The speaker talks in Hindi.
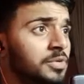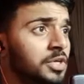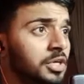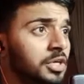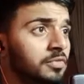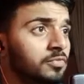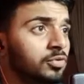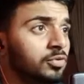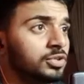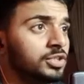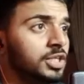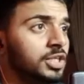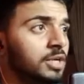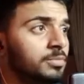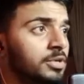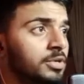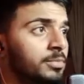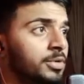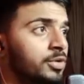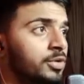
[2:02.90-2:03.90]
ही है वो
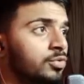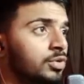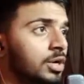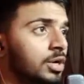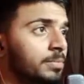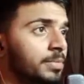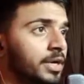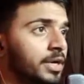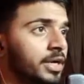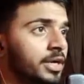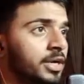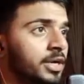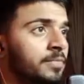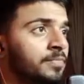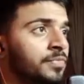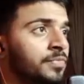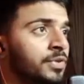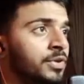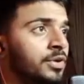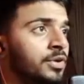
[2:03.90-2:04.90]
सीरम ही हमें ढूंढना पड़ेगा
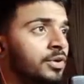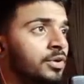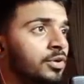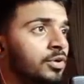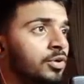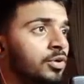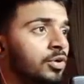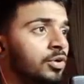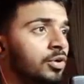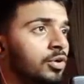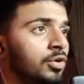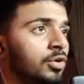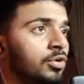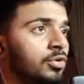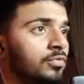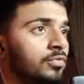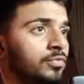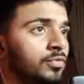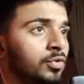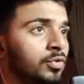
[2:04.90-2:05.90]

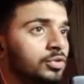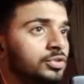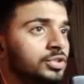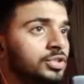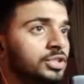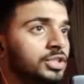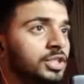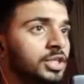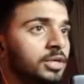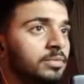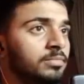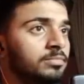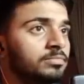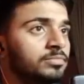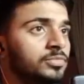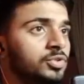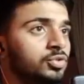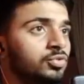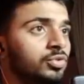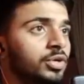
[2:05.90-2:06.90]
और वो सीरम
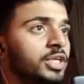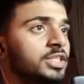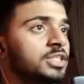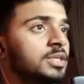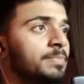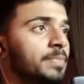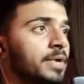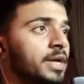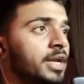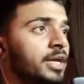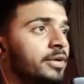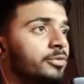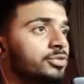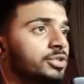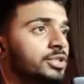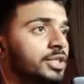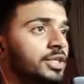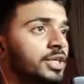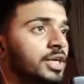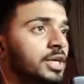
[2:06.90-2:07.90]
ढूंढने से पहले
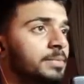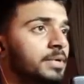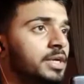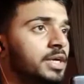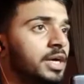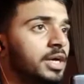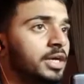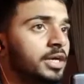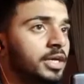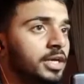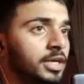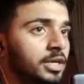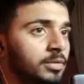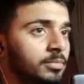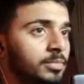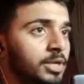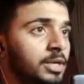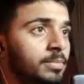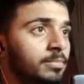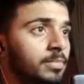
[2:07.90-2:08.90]
उसने ये भी कहा कि
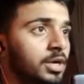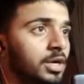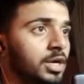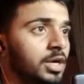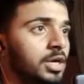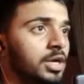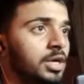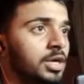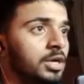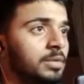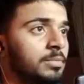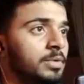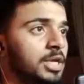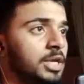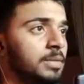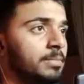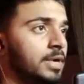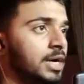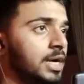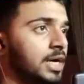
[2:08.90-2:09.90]
मेरी ए,
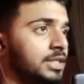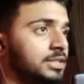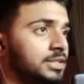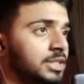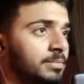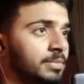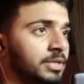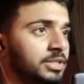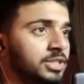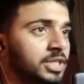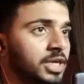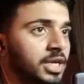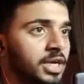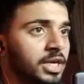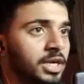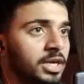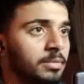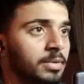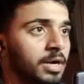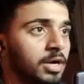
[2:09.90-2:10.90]
मेरी माँ से बच के
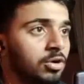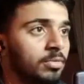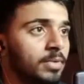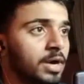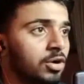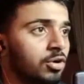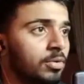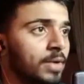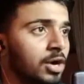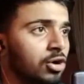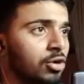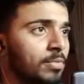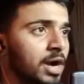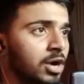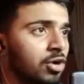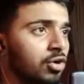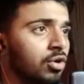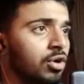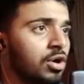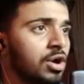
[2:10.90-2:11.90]
रहना भागो भागो भागो
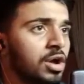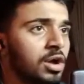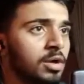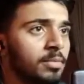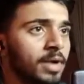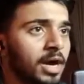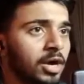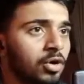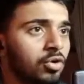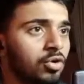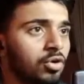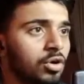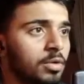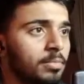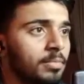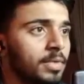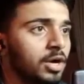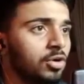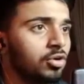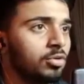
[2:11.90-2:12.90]
भागो भागो
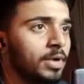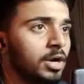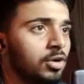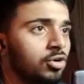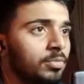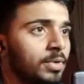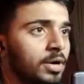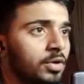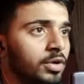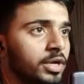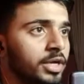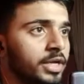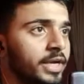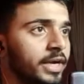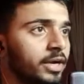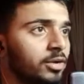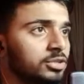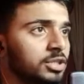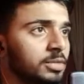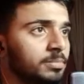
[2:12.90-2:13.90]
भागो भागो भागो इन
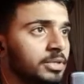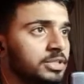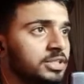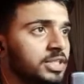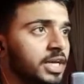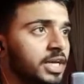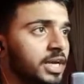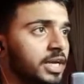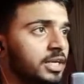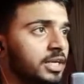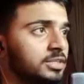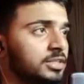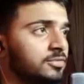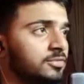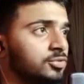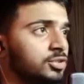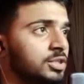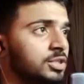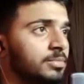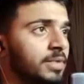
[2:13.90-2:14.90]
कीड़ों से बच के रहना
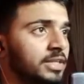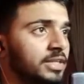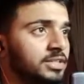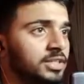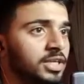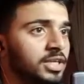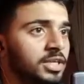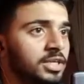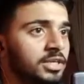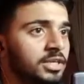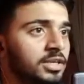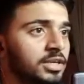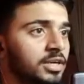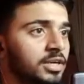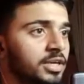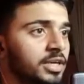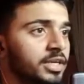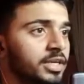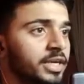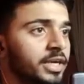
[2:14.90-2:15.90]
सिर्फ उसकी माँ से नहीं
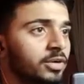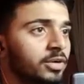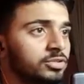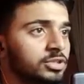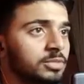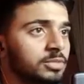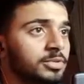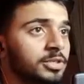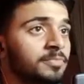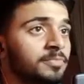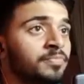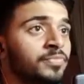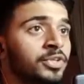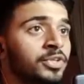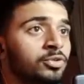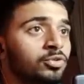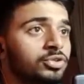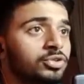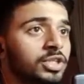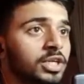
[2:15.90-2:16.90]
इन कीड़ों से भी
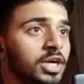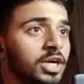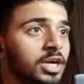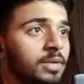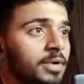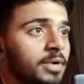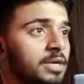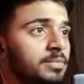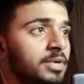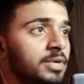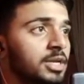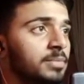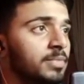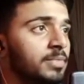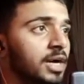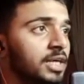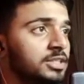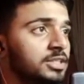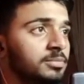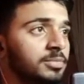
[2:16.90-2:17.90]
तो उसने कहा कि भाई मेरी
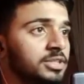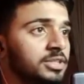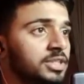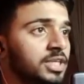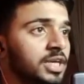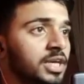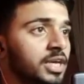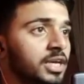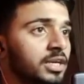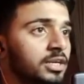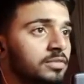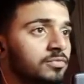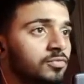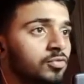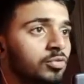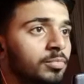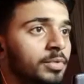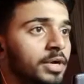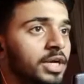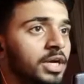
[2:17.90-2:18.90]
माँ से बच के रहना
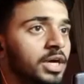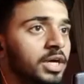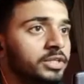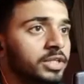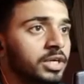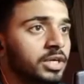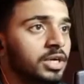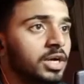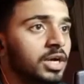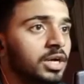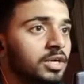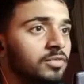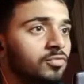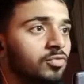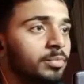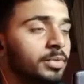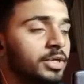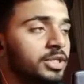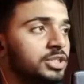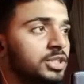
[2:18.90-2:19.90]
वो बड़ी ख़तरनाक है
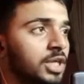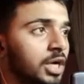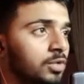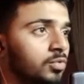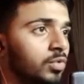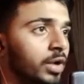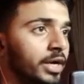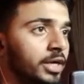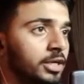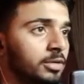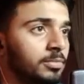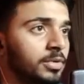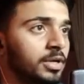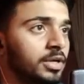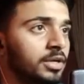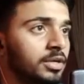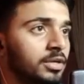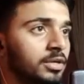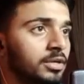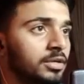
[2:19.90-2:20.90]
वो बड़ी चालू आइटम है
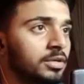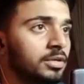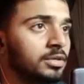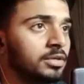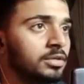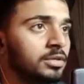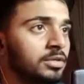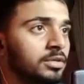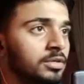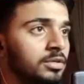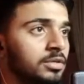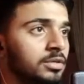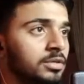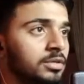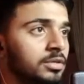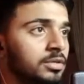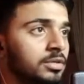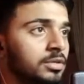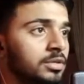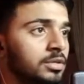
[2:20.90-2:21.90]

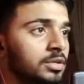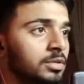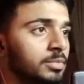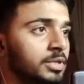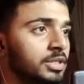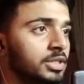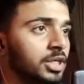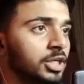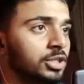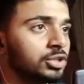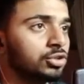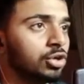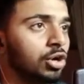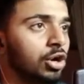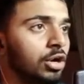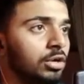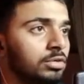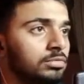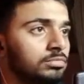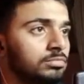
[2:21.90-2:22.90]
बंद कर इसको
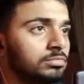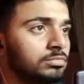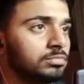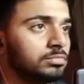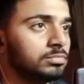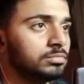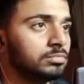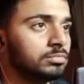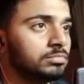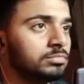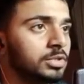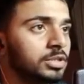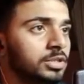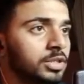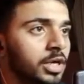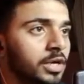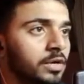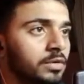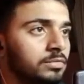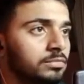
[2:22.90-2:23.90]
बंद
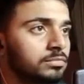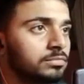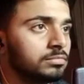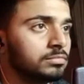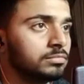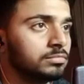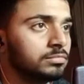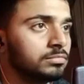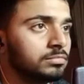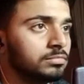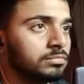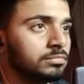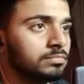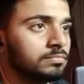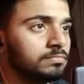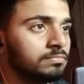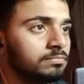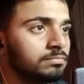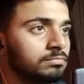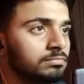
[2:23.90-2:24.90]
कर
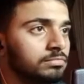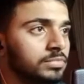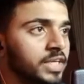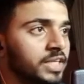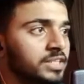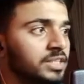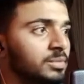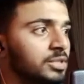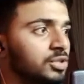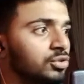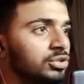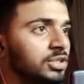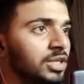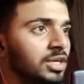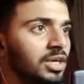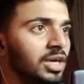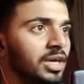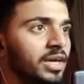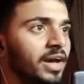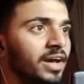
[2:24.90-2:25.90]
कैसे बंद होता
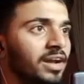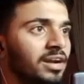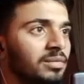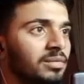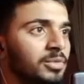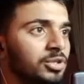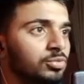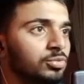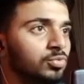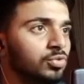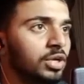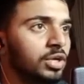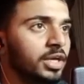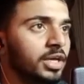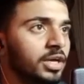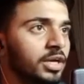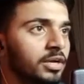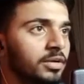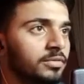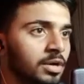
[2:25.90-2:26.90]
है ये यार मैं तो भूल ही
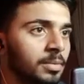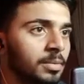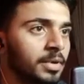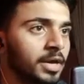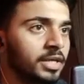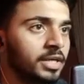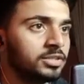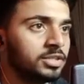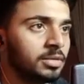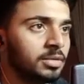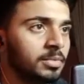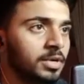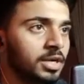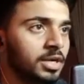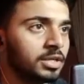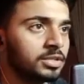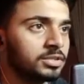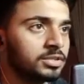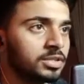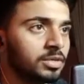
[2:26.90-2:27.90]
गया अबे आई थिंक मेरा
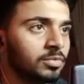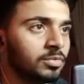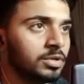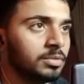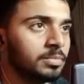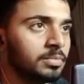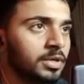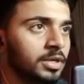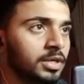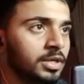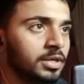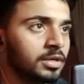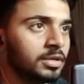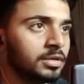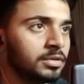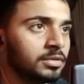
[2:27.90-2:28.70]
रास्ता वहीं पर ही है